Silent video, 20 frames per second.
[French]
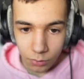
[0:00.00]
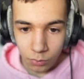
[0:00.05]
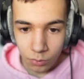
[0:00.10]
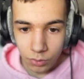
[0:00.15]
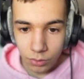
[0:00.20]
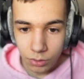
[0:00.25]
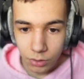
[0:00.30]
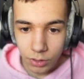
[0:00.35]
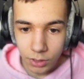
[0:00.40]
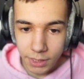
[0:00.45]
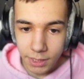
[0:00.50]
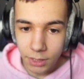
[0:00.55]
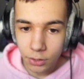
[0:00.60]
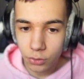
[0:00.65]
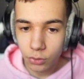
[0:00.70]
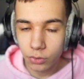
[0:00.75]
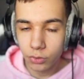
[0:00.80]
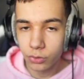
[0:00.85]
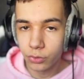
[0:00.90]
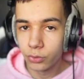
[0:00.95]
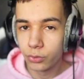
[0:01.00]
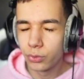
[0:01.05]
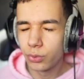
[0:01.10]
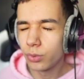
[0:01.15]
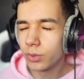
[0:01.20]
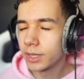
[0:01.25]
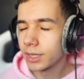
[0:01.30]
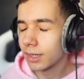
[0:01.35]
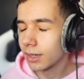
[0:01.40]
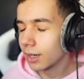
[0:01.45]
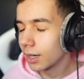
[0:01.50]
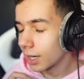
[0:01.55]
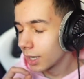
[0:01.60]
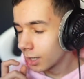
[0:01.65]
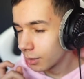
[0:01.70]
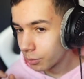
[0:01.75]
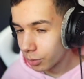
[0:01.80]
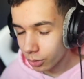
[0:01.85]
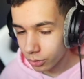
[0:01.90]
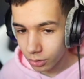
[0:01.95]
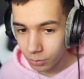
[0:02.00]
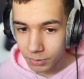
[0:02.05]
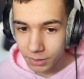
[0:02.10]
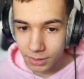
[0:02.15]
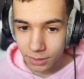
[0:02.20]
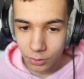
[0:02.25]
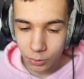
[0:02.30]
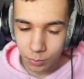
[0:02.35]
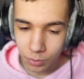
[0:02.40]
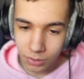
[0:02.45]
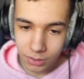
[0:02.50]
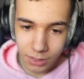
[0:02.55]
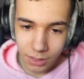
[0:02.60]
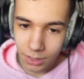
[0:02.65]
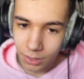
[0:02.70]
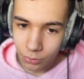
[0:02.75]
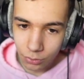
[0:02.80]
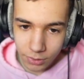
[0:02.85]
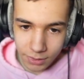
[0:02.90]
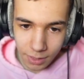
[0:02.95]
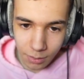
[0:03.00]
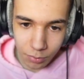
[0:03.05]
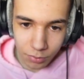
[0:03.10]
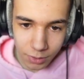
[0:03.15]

Donc, euh, quelque chose d'ultra important, mais je pense c'est la chose la plus